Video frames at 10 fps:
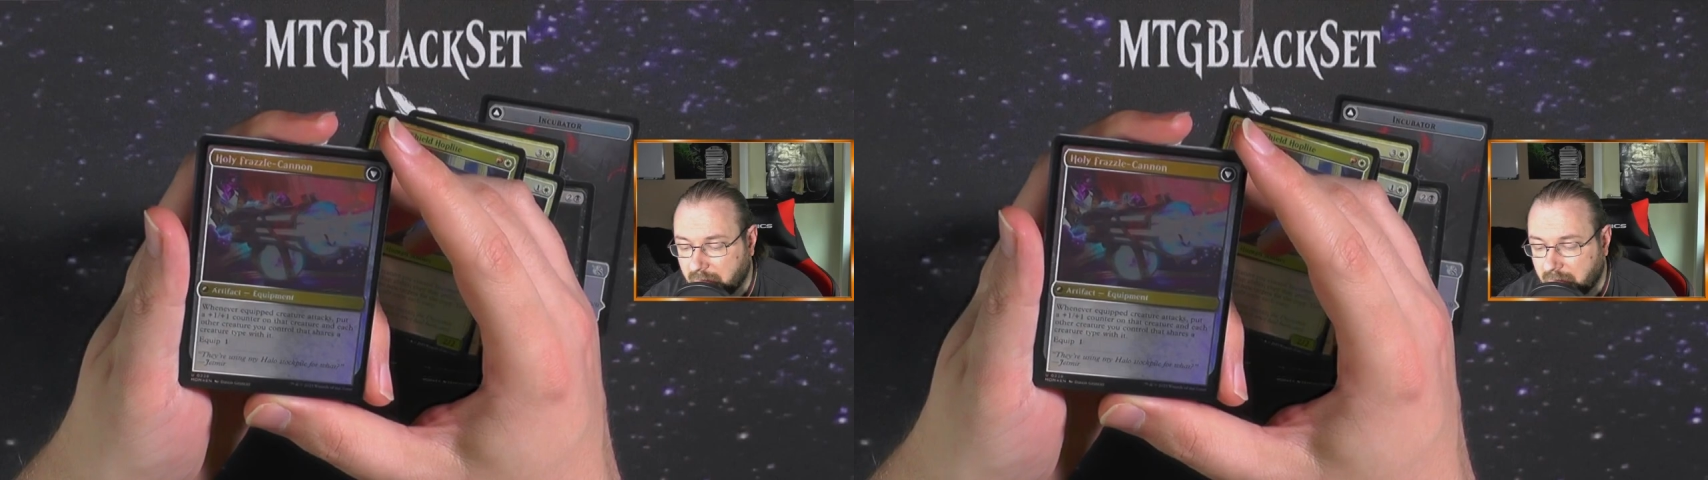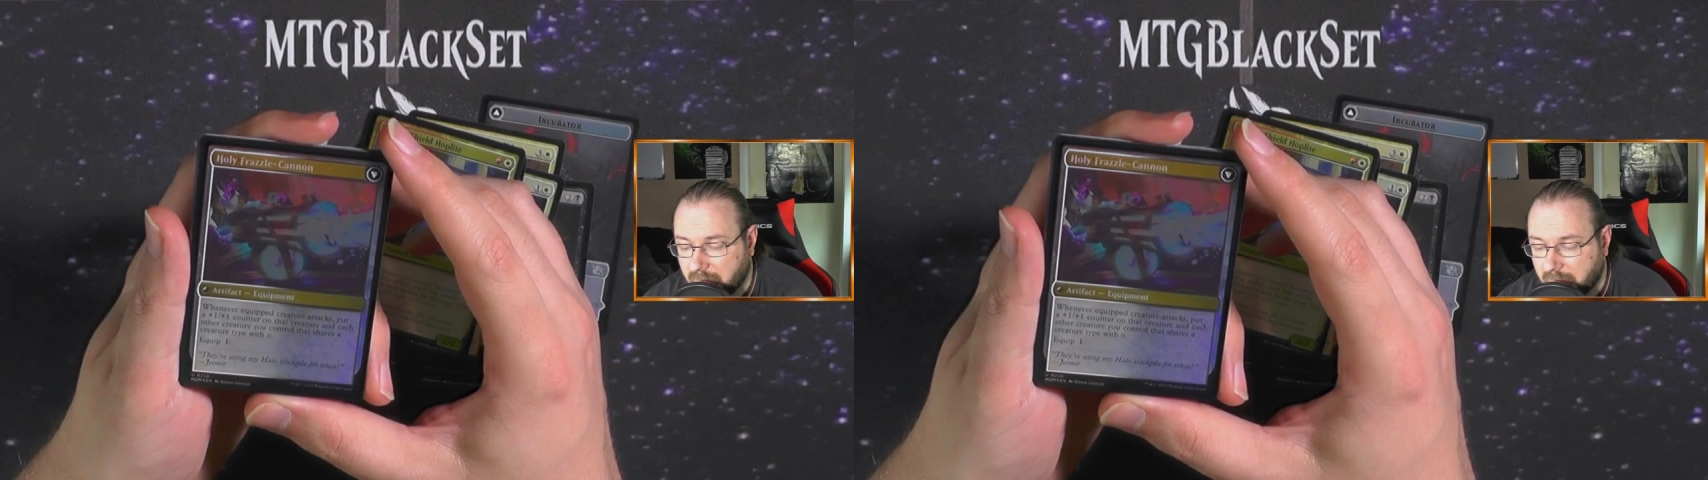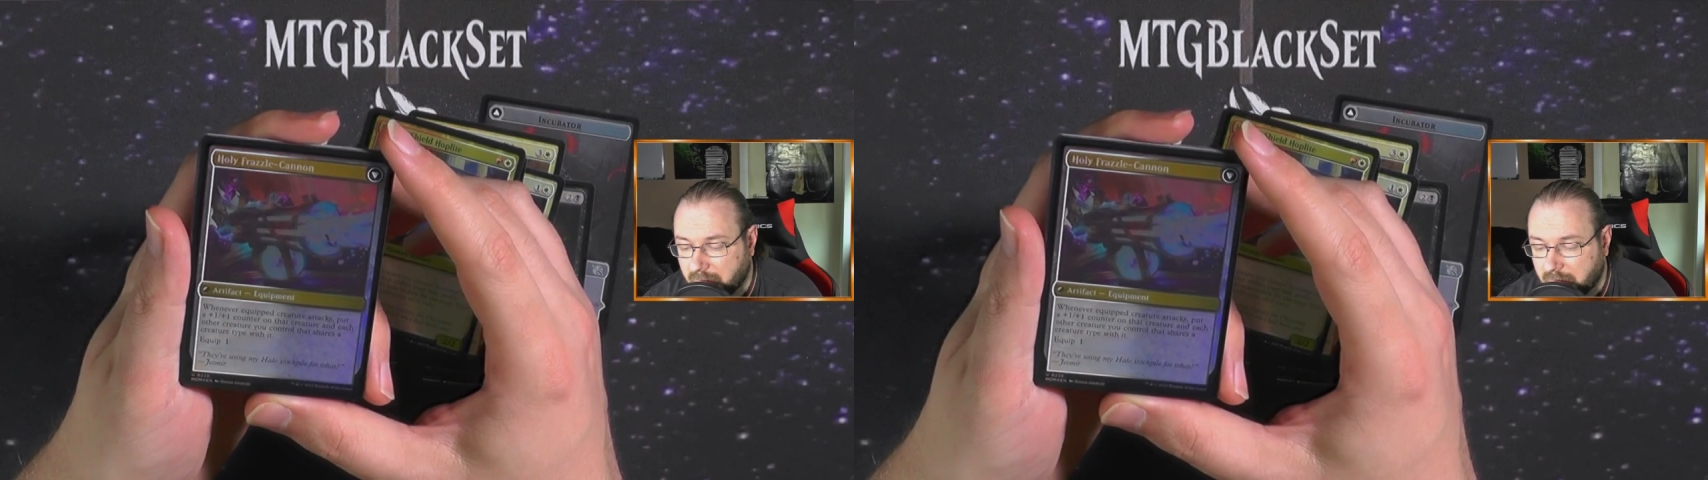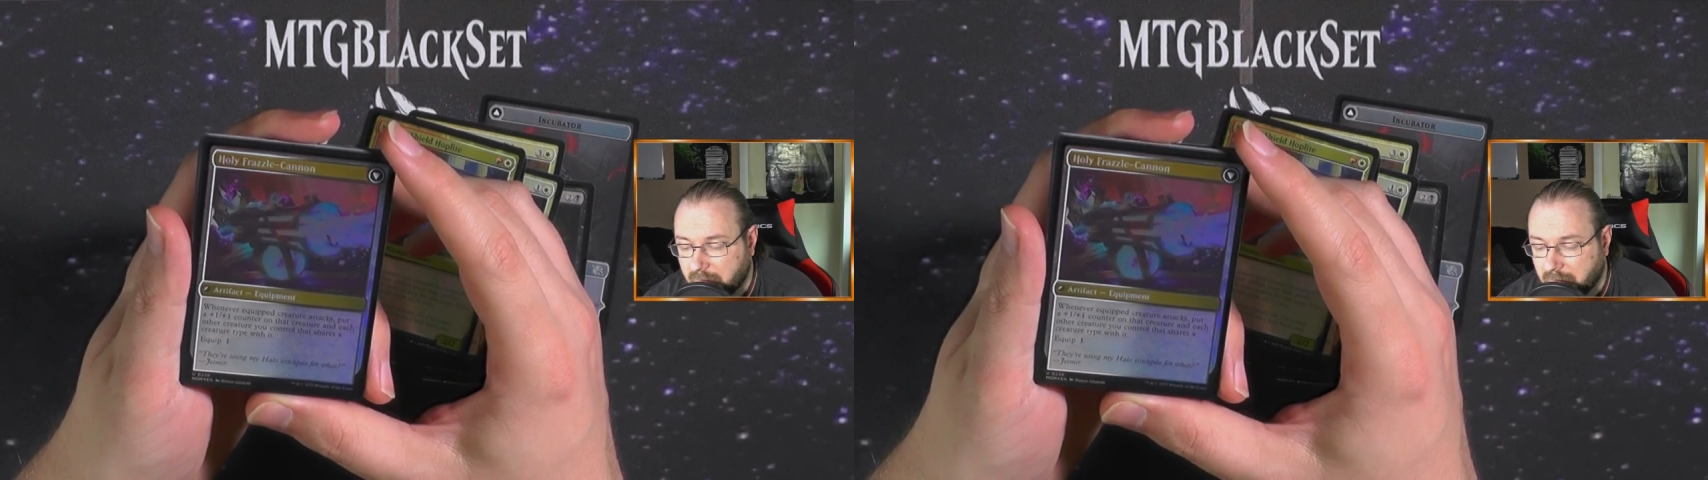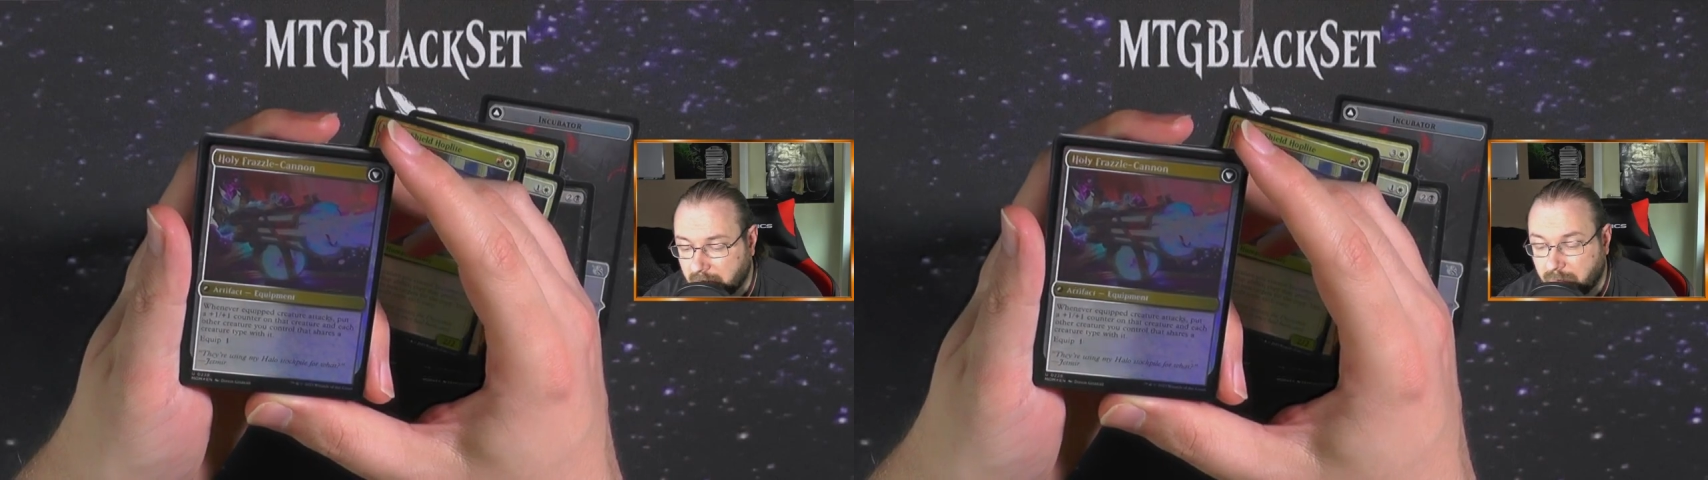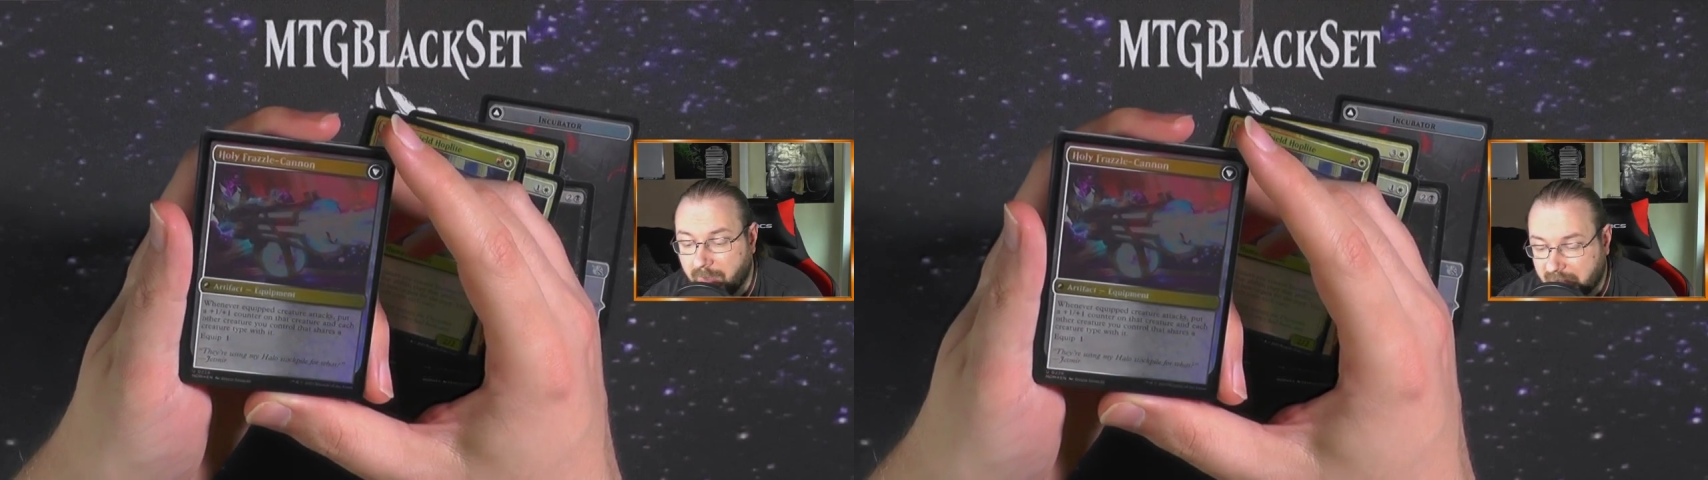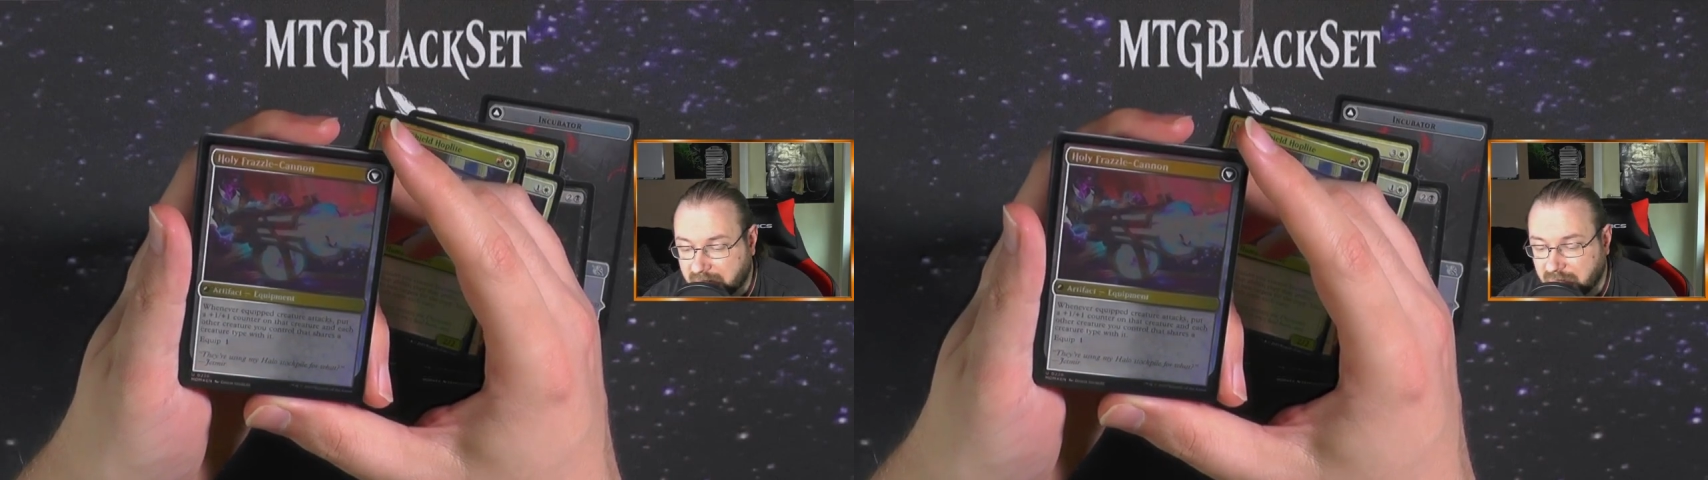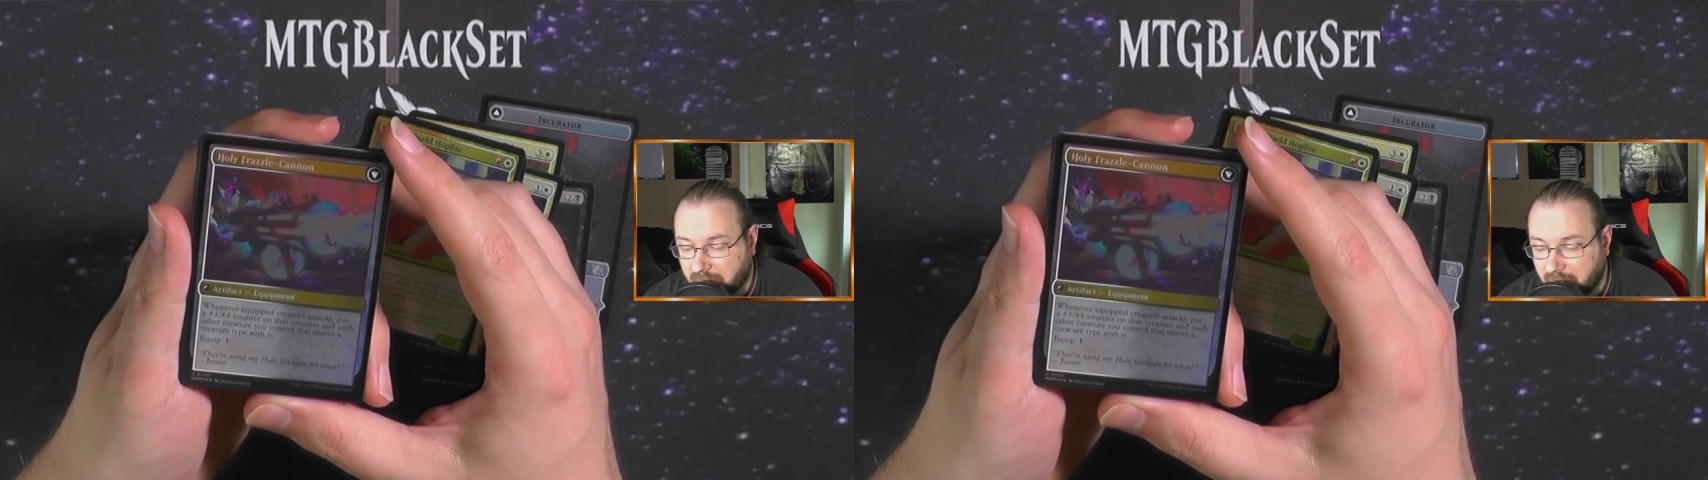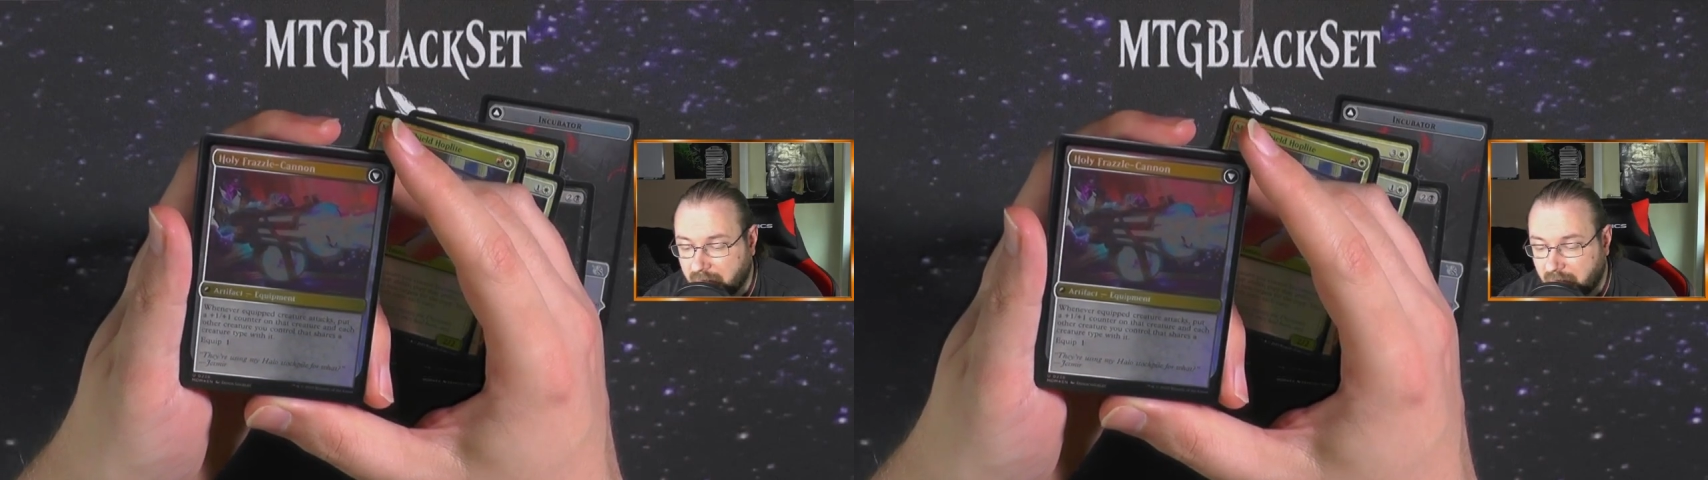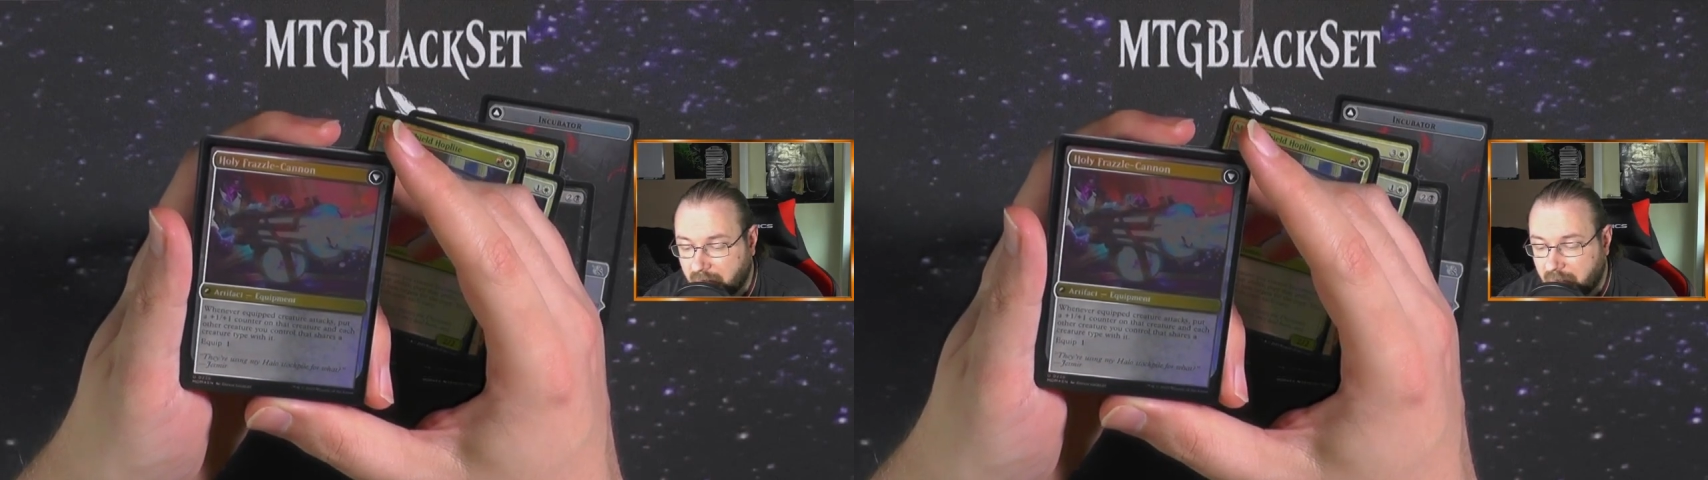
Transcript: äh, eine Marke sogar,